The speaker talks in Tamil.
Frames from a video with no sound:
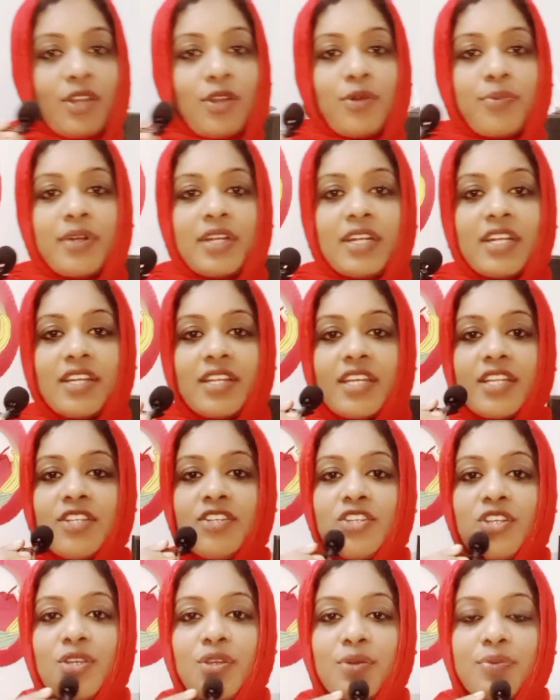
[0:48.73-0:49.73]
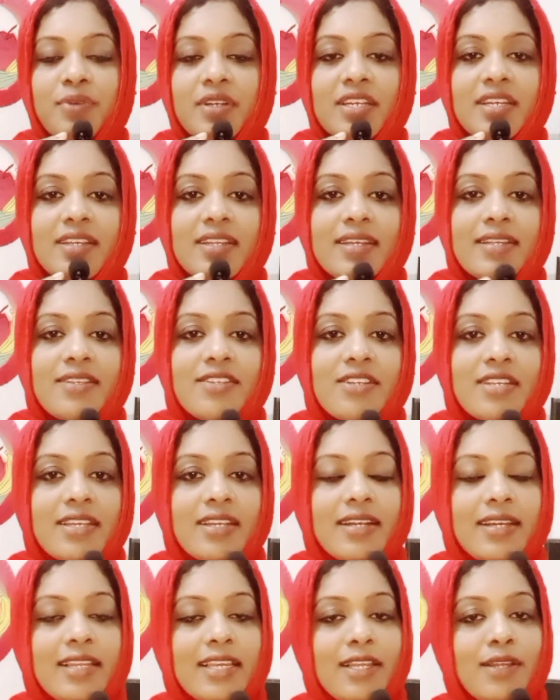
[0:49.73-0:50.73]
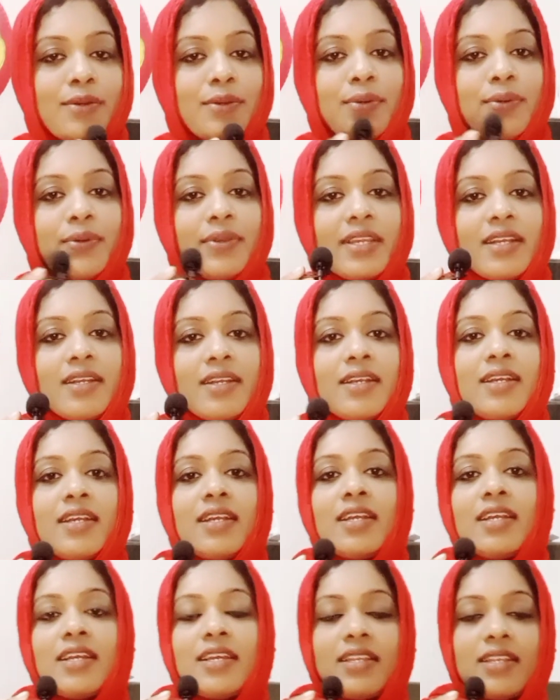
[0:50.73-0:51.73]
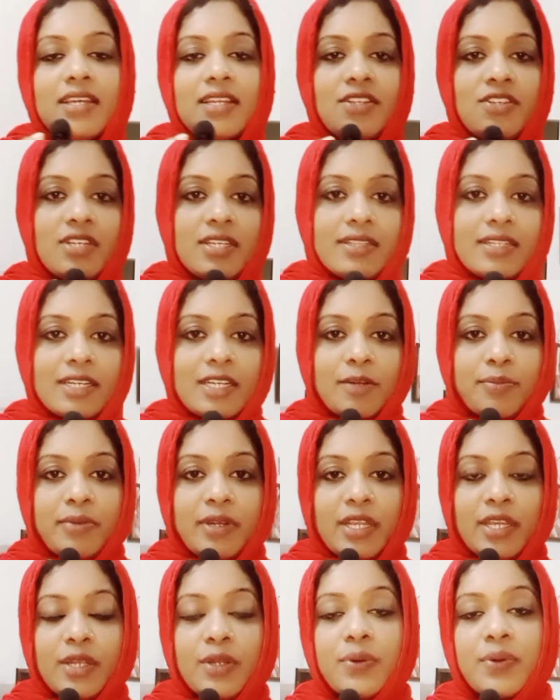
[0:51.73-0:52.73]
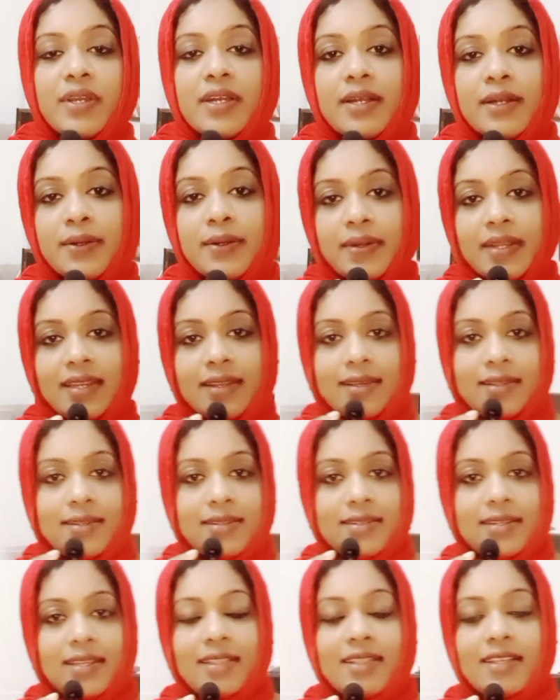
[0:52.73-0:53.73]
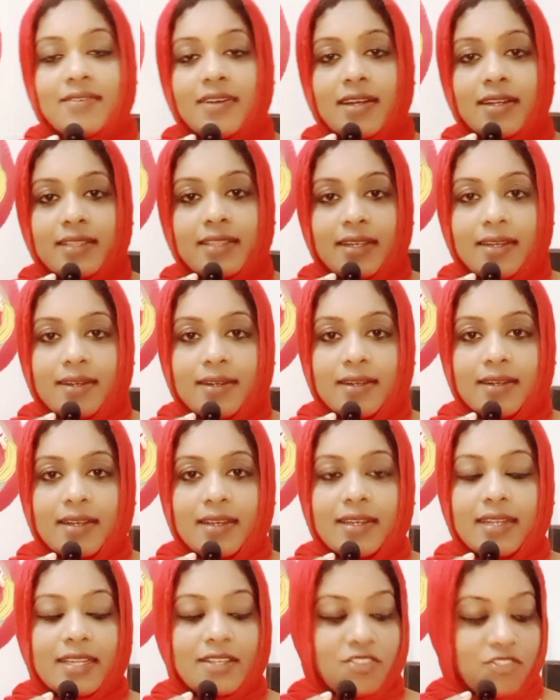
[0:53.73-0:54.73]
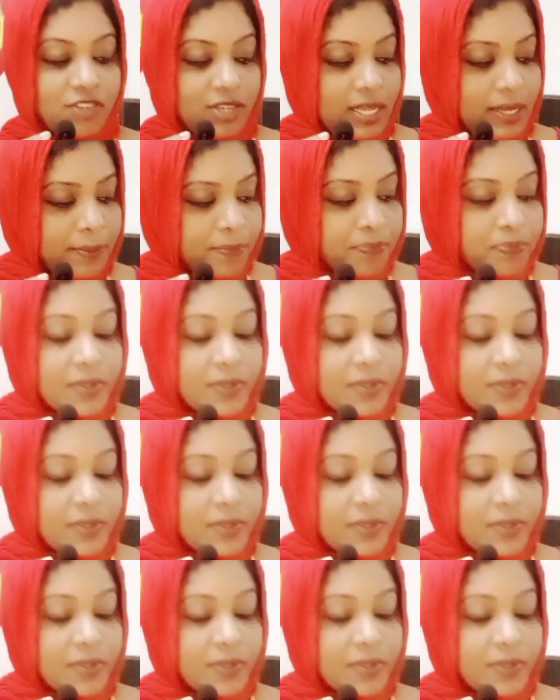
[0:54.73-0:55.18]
உமக்கு நன்றி உமக்கு நன்றி ஹலேலூயா நன்றி தகப்பனே கொடா கொடி நன்றி இந்த வார்த்தைக்காக நன்றி